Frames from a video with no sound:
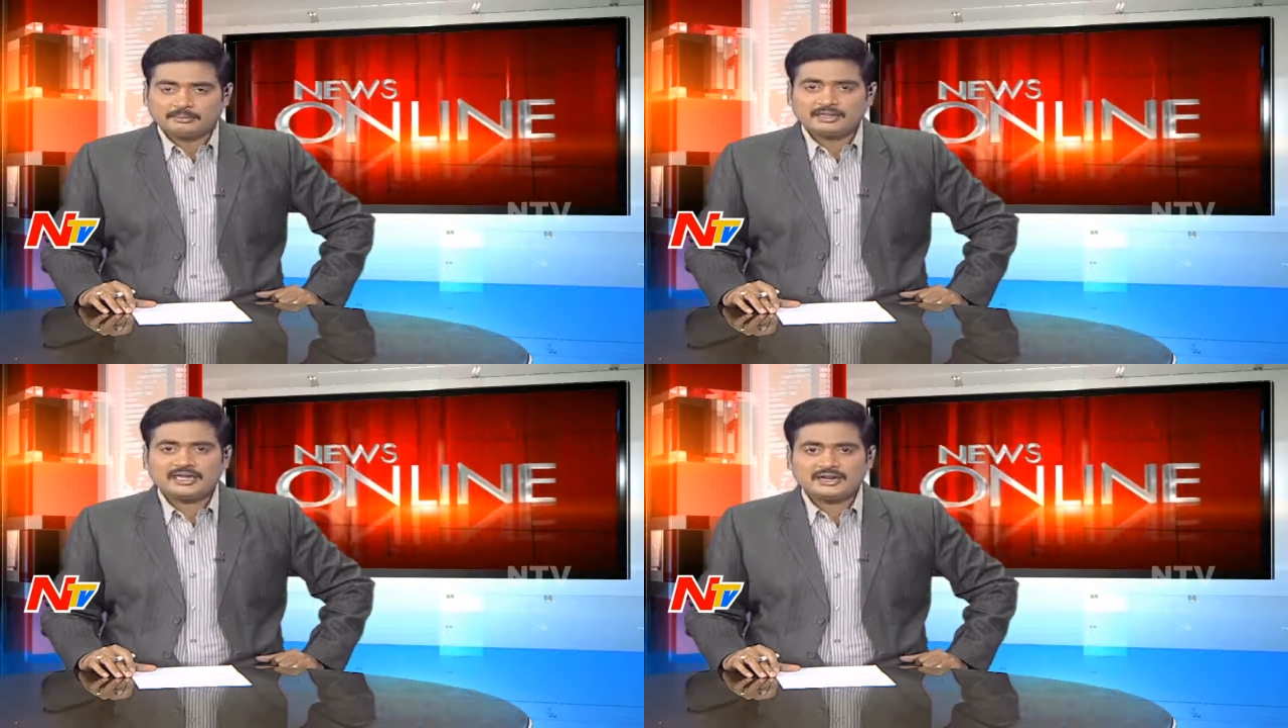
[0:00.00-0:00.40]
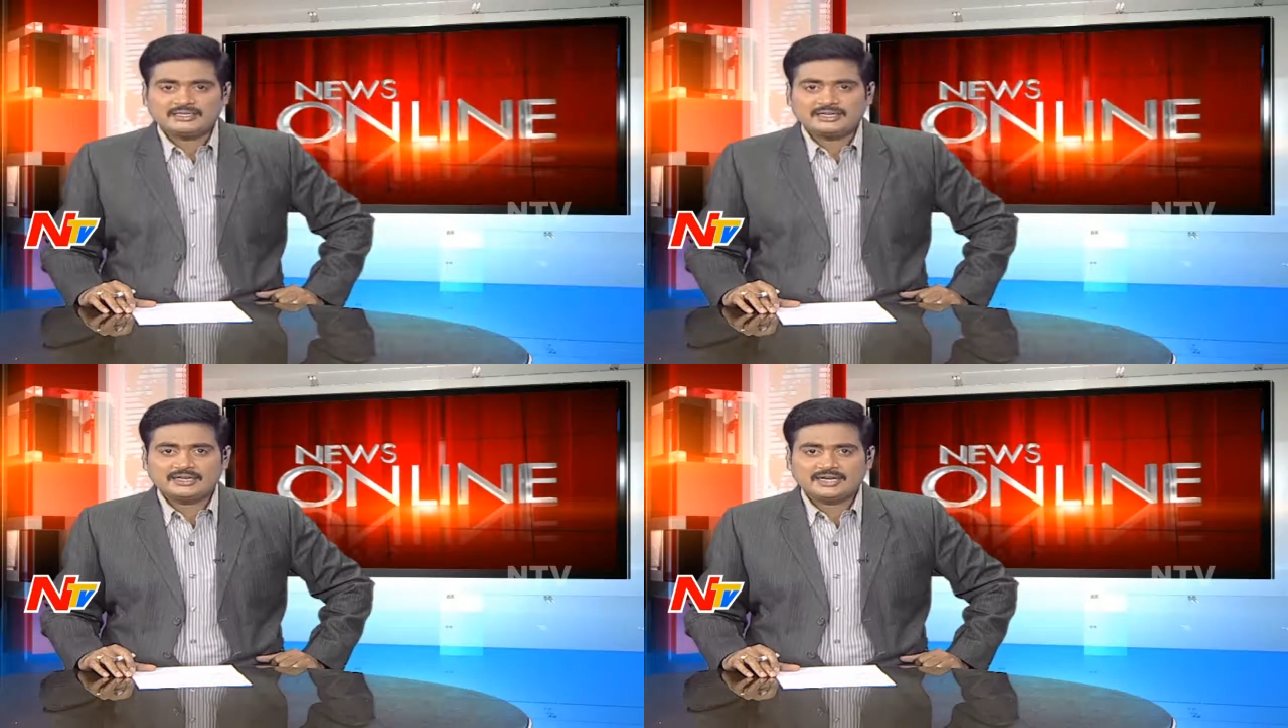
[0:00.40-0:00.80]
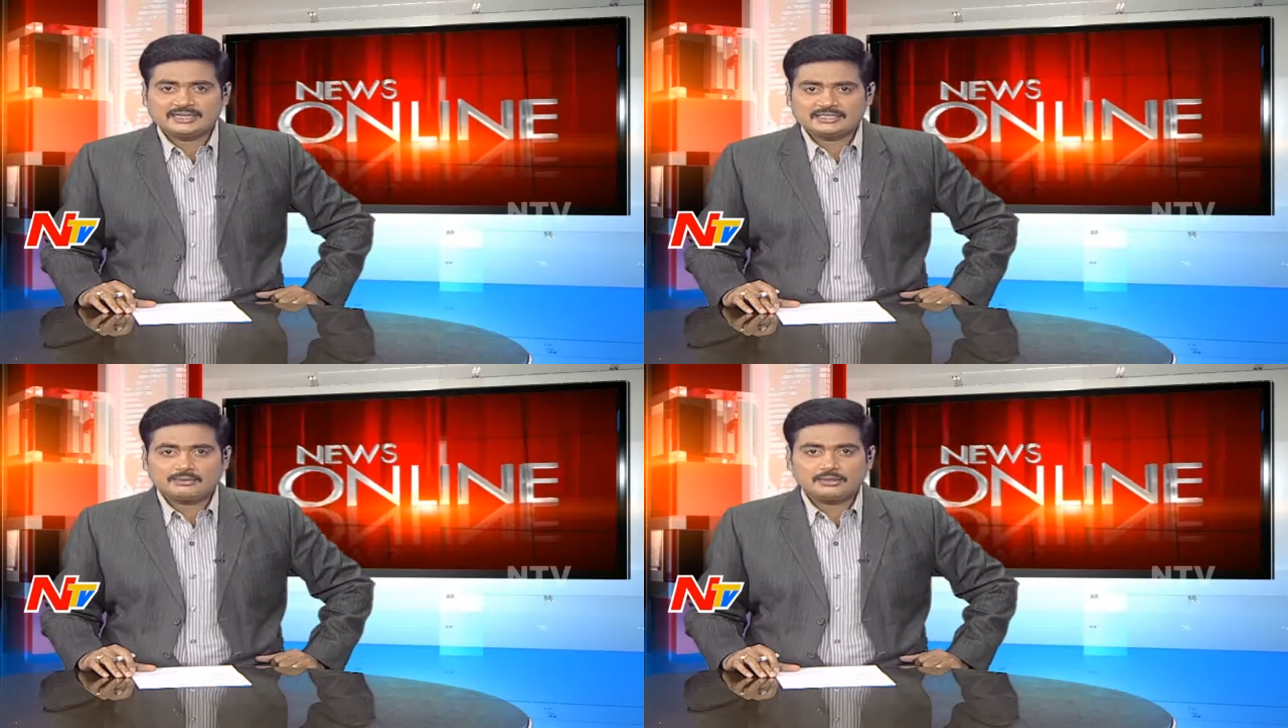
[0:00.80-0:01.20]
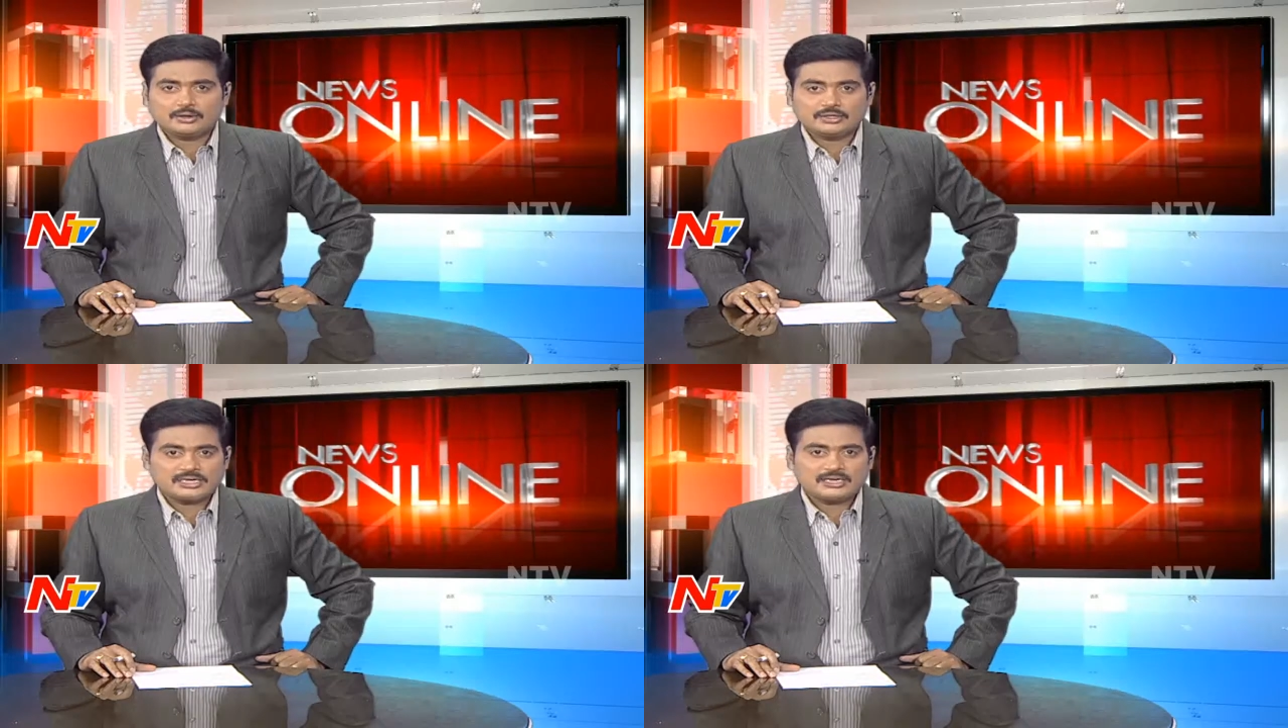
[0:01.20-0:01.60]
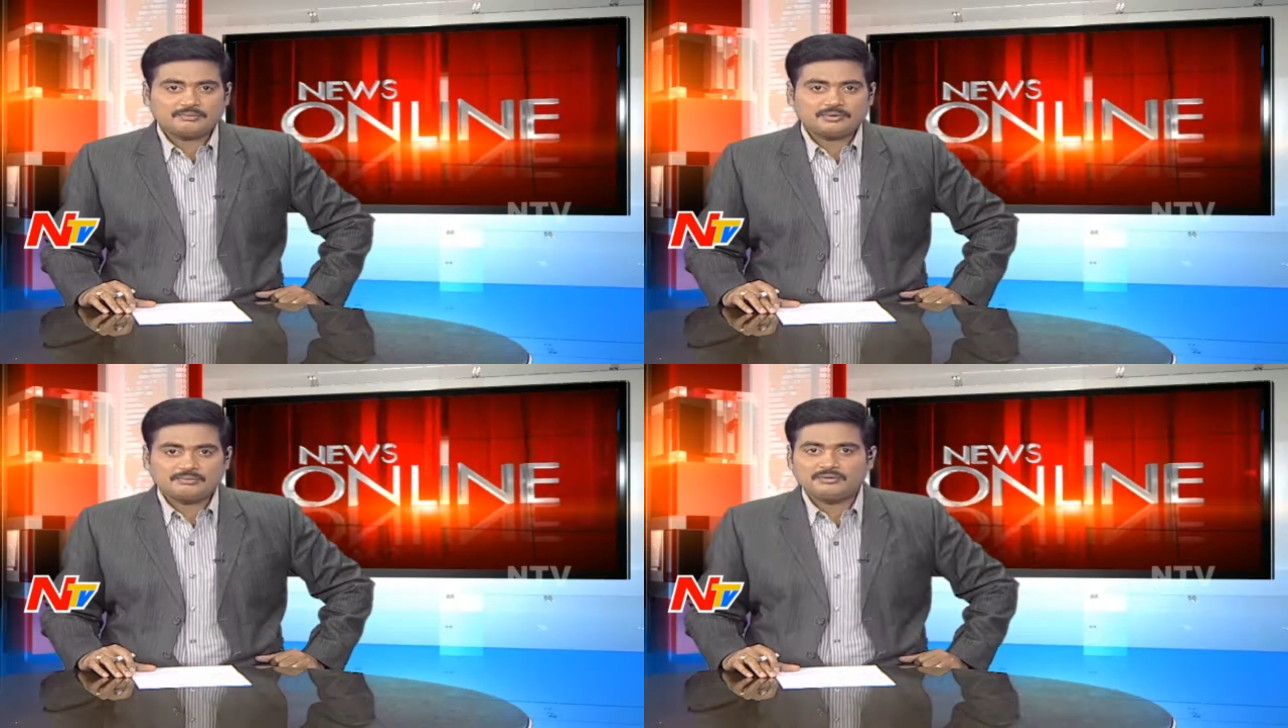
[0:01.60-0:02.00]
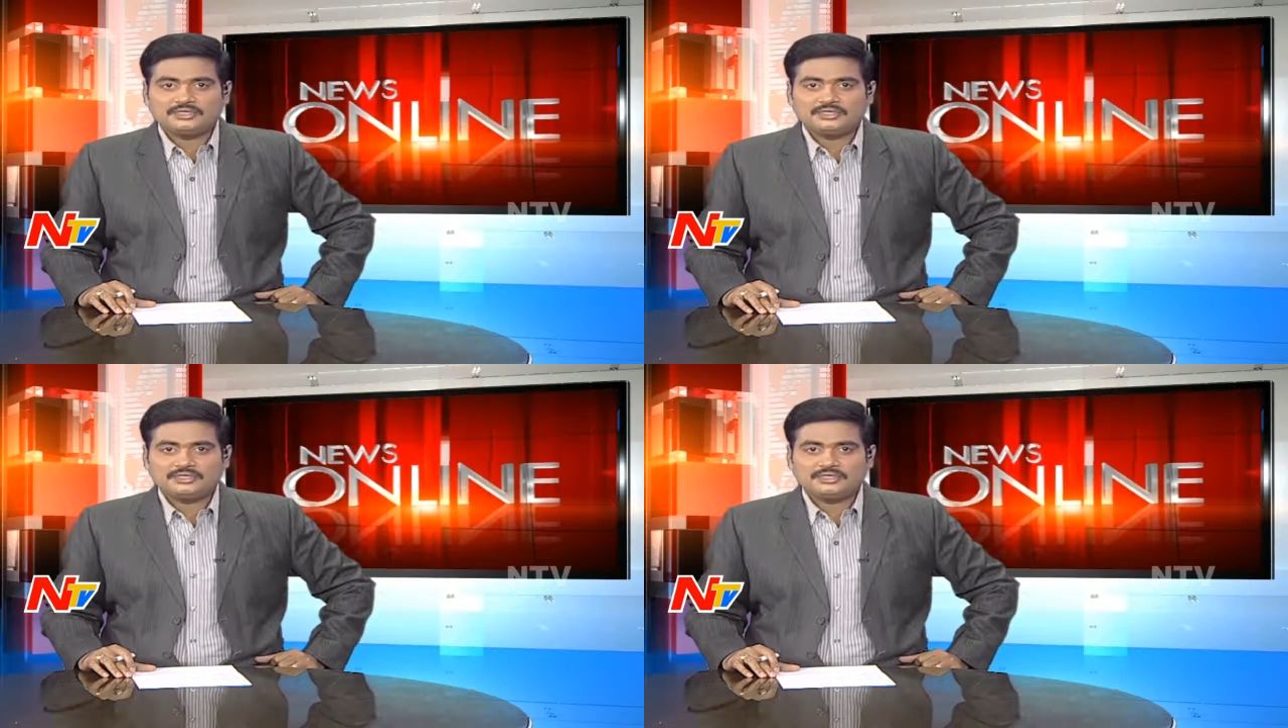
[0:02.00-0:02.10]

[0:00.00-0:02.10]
మధ్యాహ్నం జరిగే ఈ సభతో టీడీపీ